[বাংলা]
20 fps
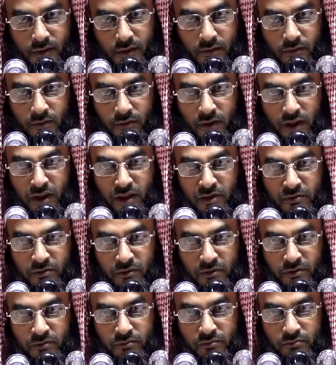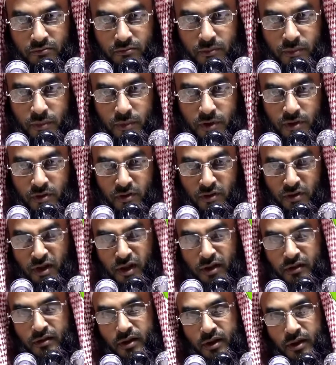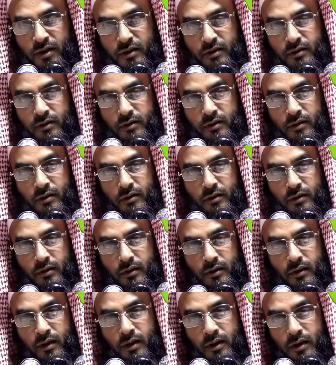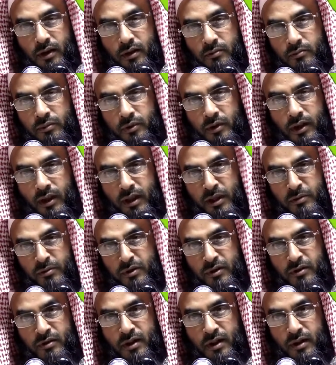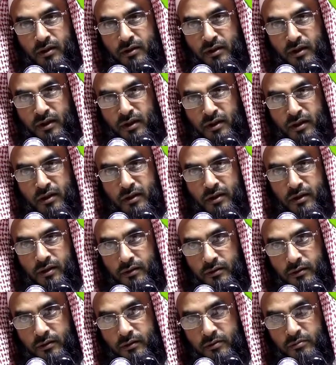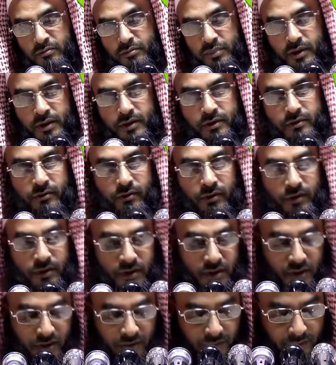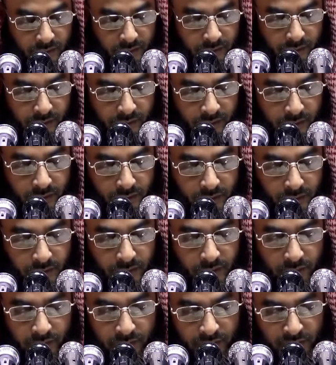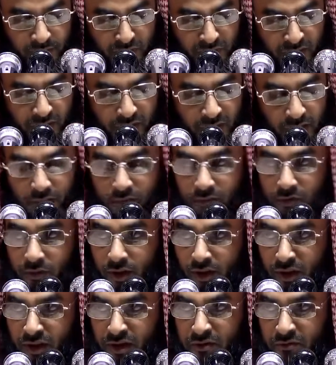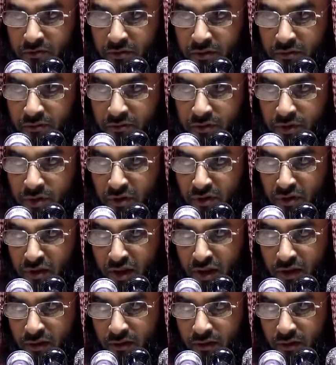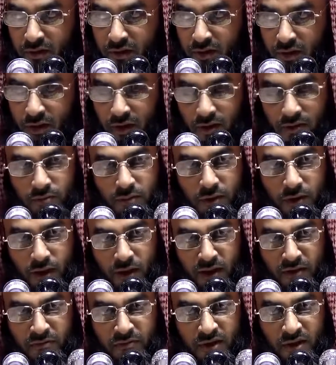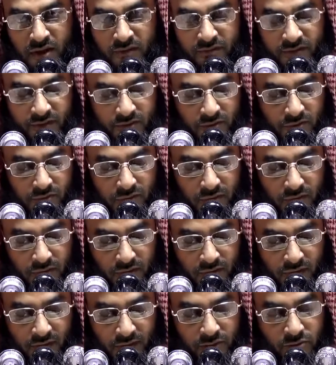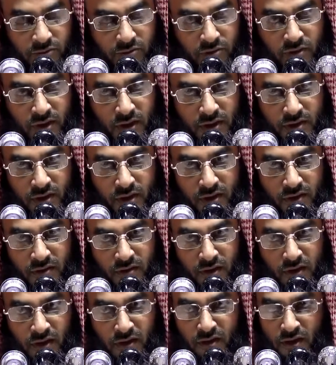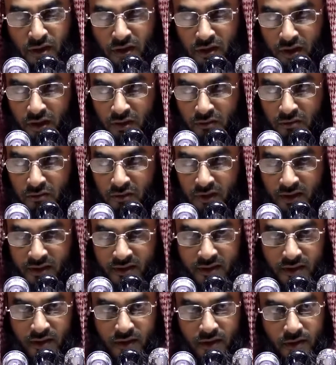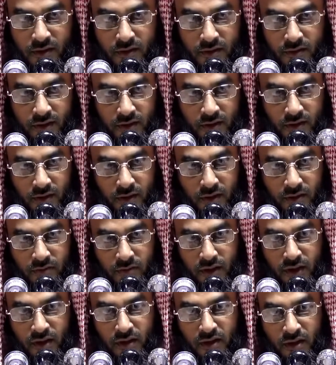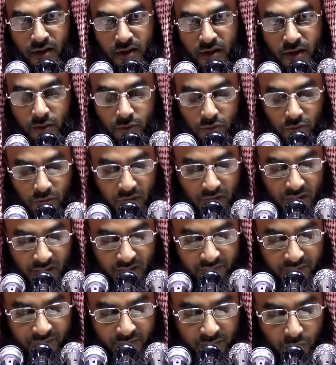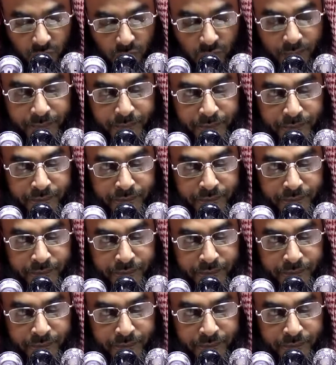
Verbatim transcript: এই কোরআন এবং সন্না দিয়ে আল্লাহ রাবুল আলমিন তার দিনকে কমপ্লিট করেছেন এবং এই কোরআন এবং সন্ন্যার আল্লাহ রবুল্লা আলমিন হেফাজতের দায়িত্ব নিয়েছেন ইন্না নাহানু নাজাল নাজিকরা ওয়া ইন্না আল্লাহ হাফিজুন